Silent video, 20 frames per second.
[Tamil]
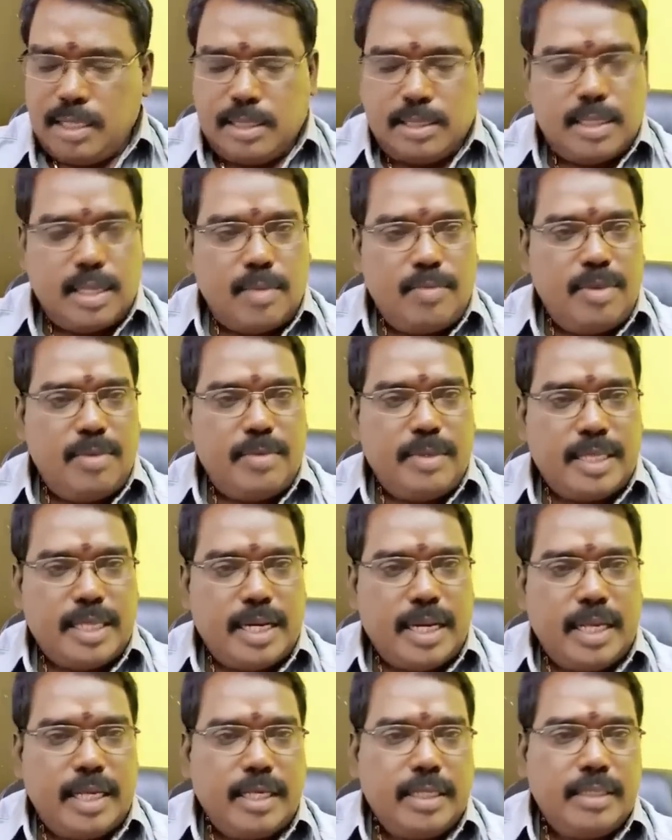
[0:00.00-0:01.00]

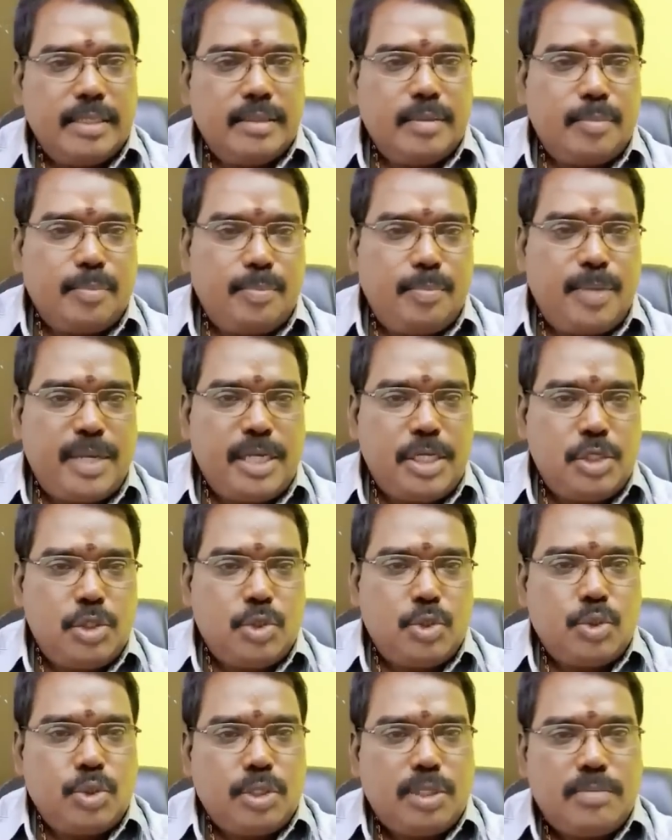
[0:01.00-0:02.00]
சமீபத்தில் பெண்
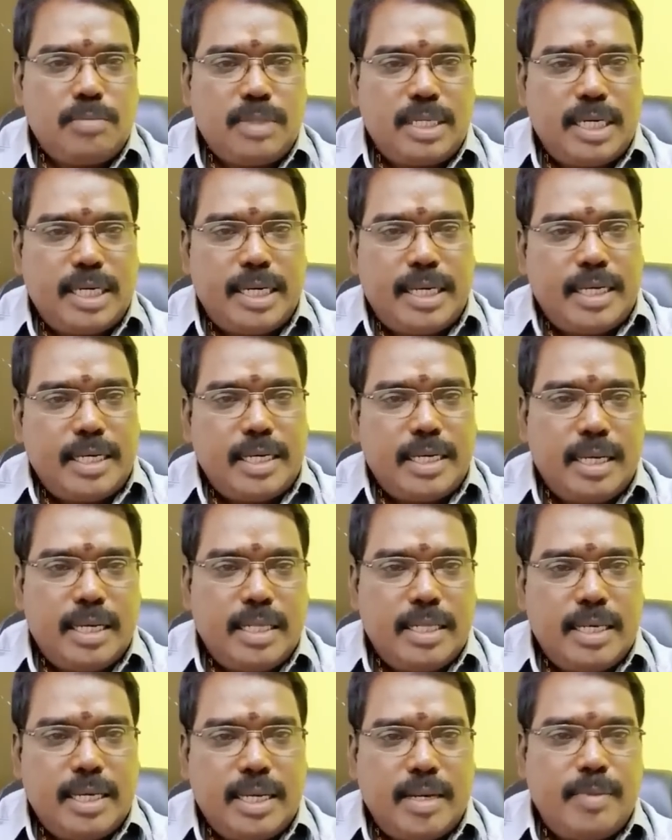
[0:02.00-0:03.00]
சுகம்
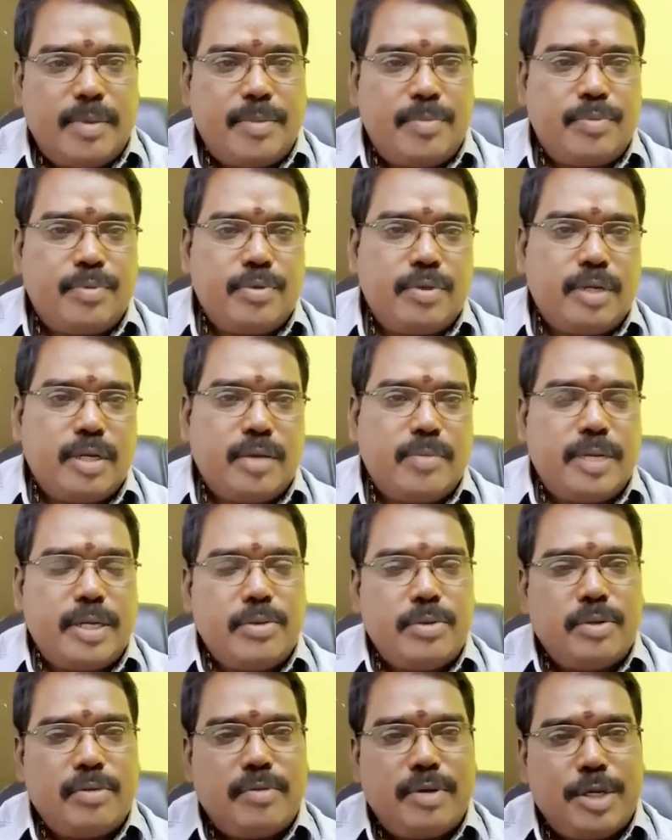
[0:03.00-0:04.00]
கிடைக்காத அமைப்பு
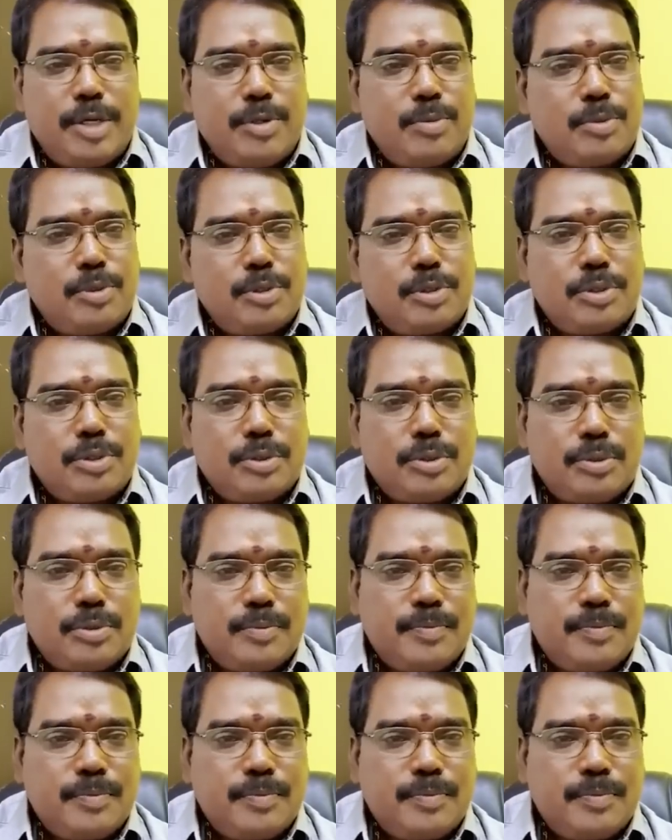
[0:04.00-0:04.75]
அப்படின்னு ஒரு வீடியோ போட்டிருந்தோம்